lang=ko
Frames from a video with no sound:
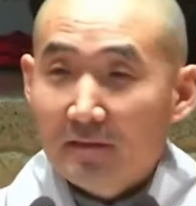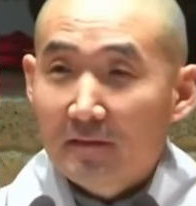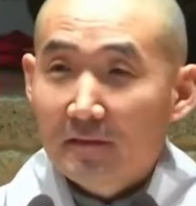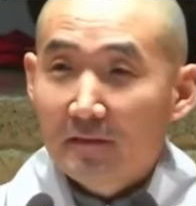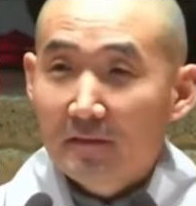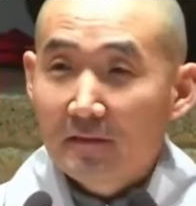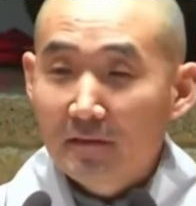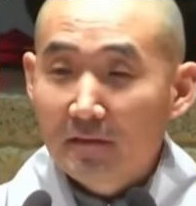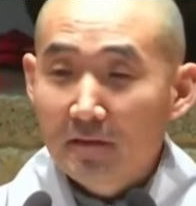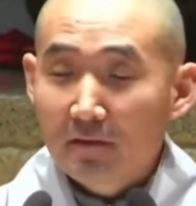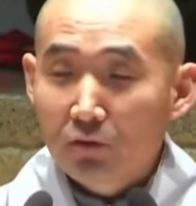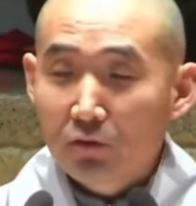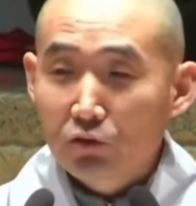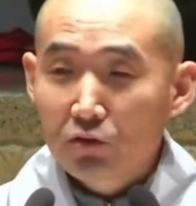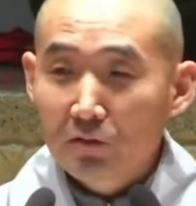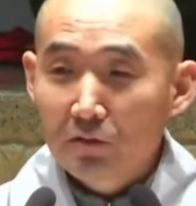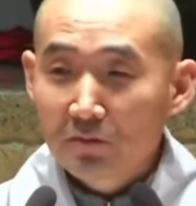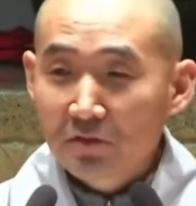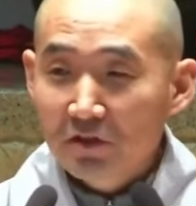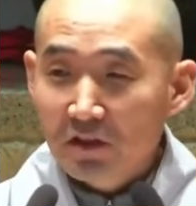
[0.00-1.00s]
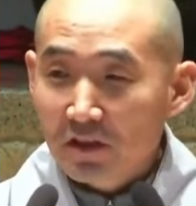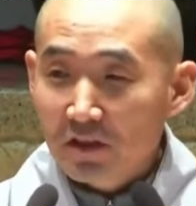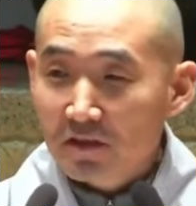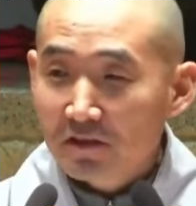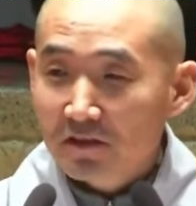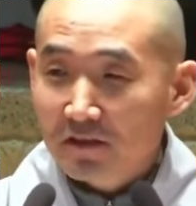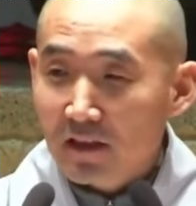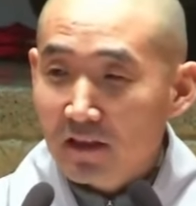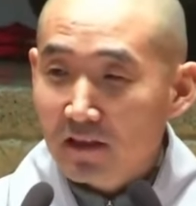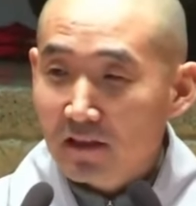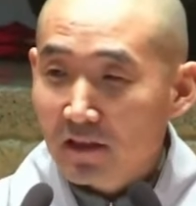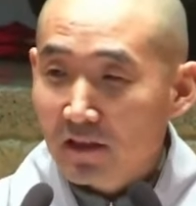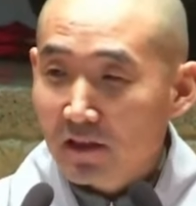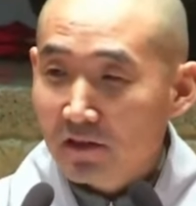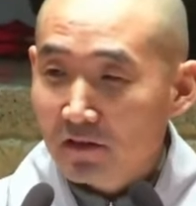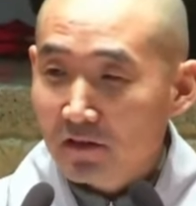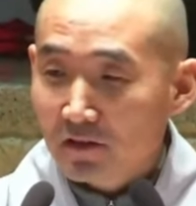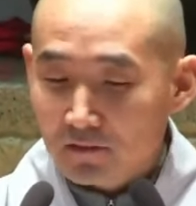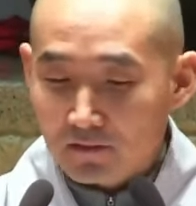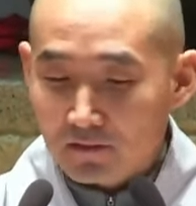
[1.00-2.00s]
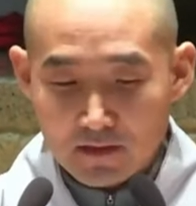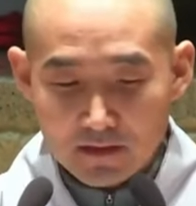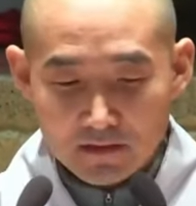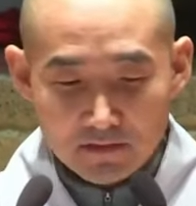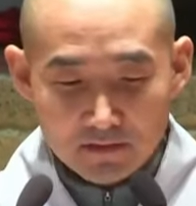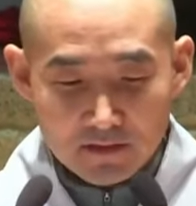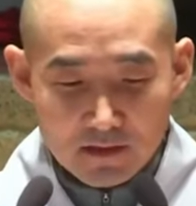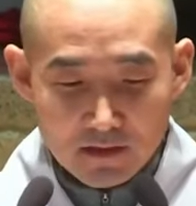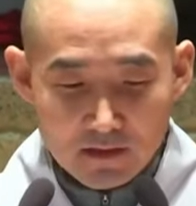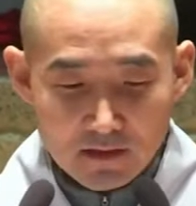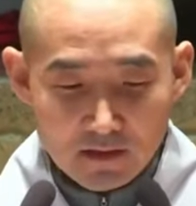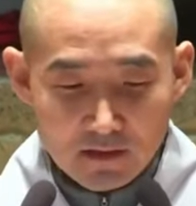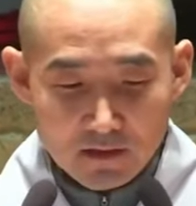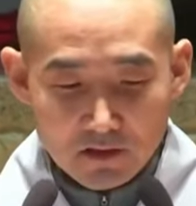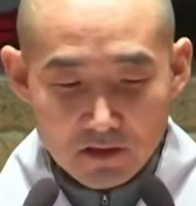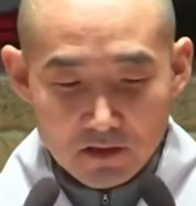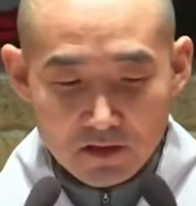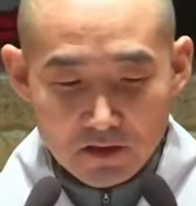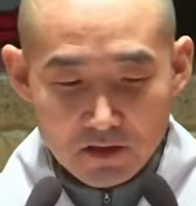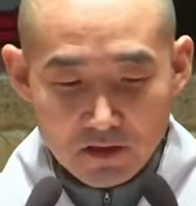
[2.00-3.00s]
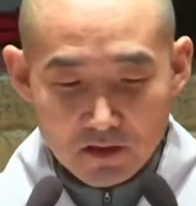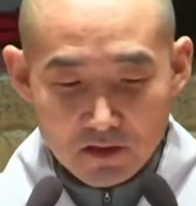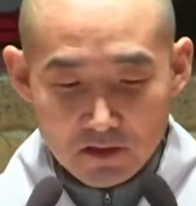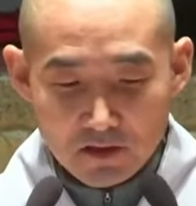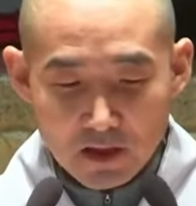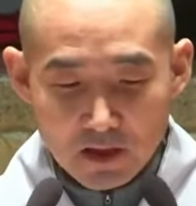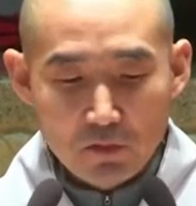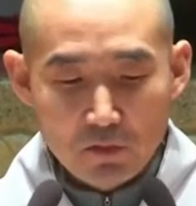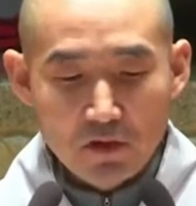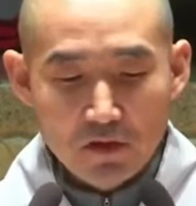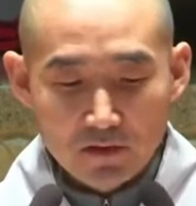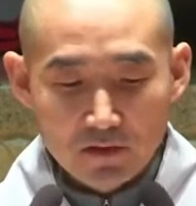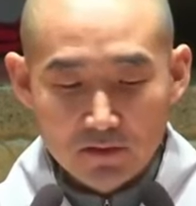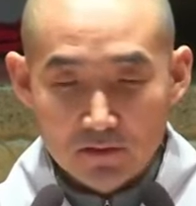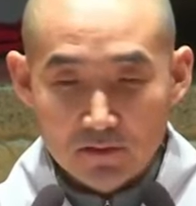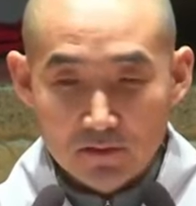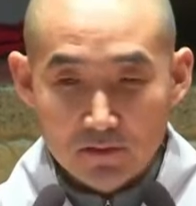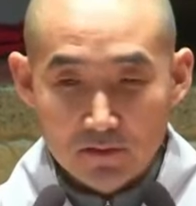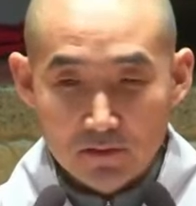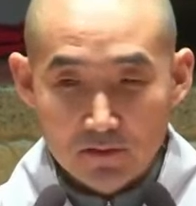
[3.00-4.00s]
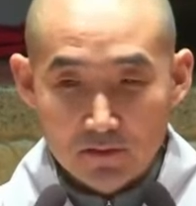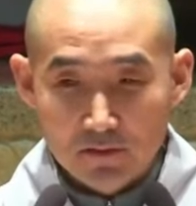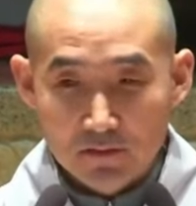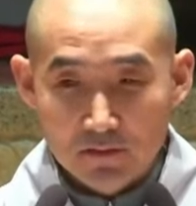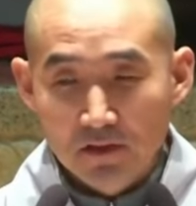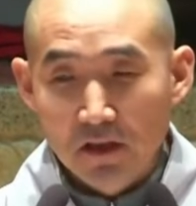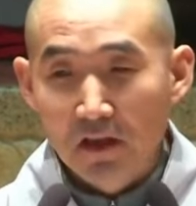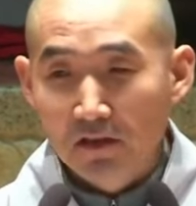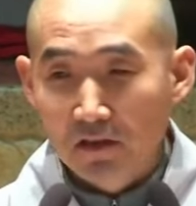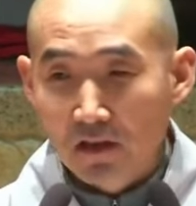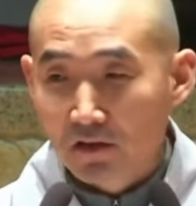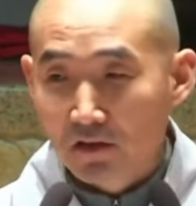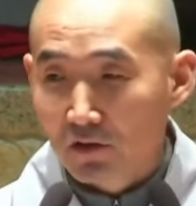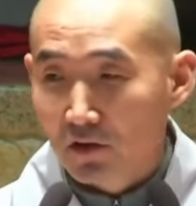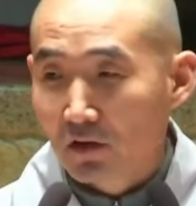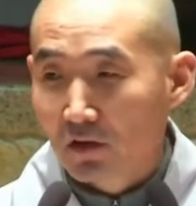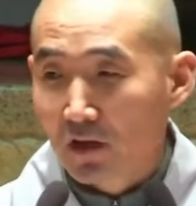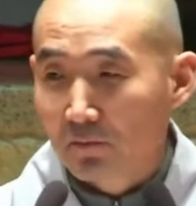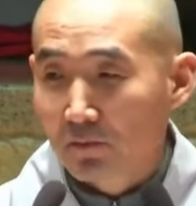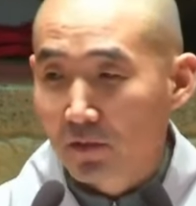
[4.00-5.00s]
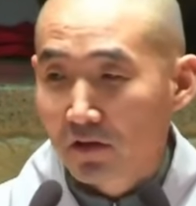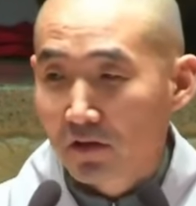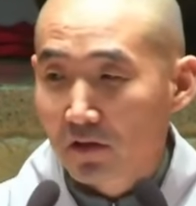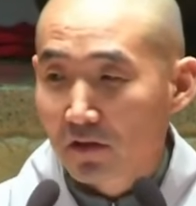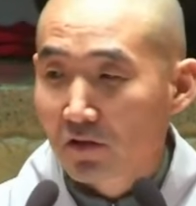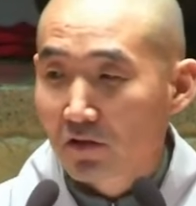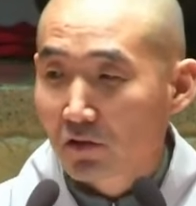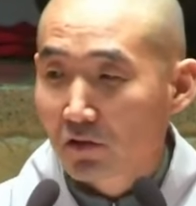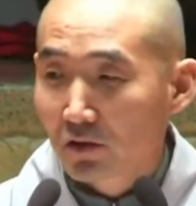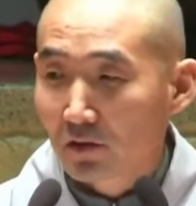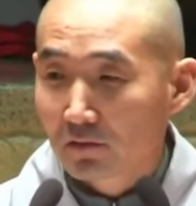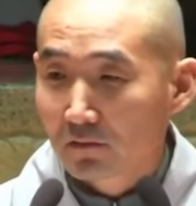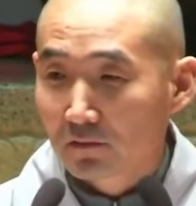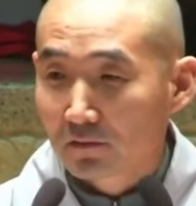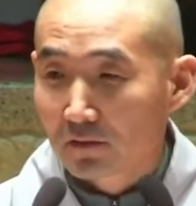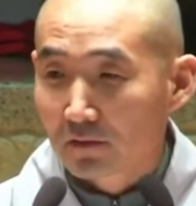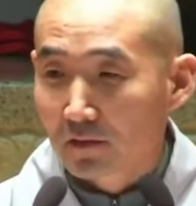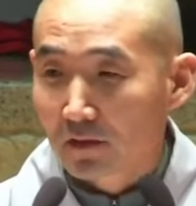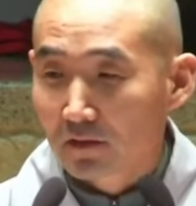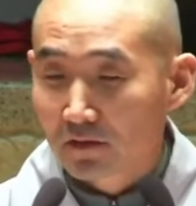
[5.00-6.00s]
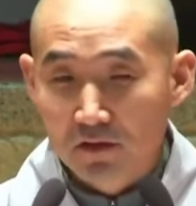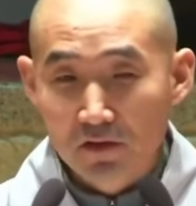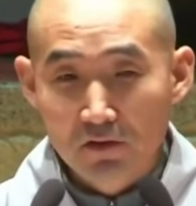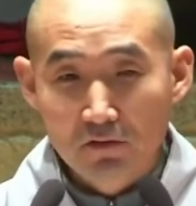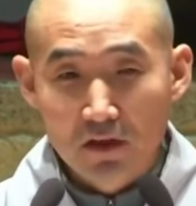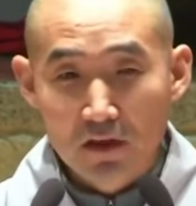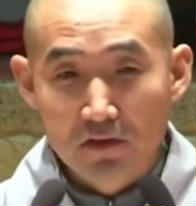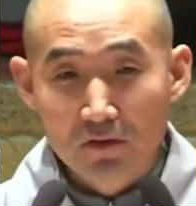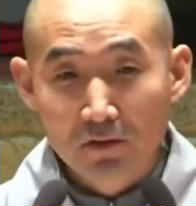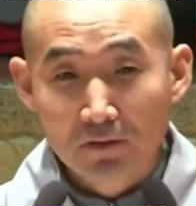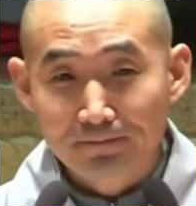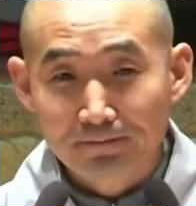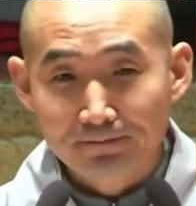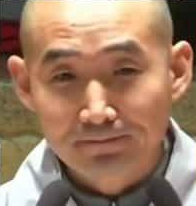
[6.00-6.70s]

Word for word: 어, 요즘 이제 극장가에서 굉장히 이제 재미있는 어, 흥행이 되는 영화 한 편이 있죠. 어떤 영화이죠?